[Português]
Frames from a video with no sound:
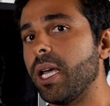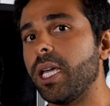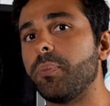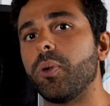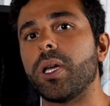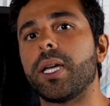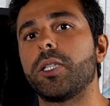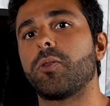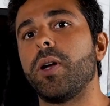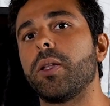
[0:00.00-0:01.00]
E por que, que
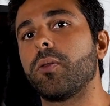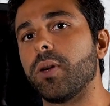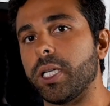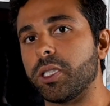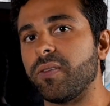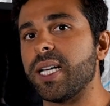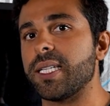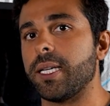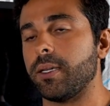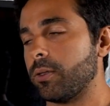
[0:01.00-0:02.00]
as corretoras
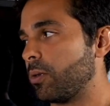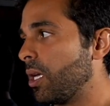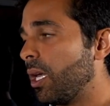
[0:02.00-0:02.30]
fazem isso?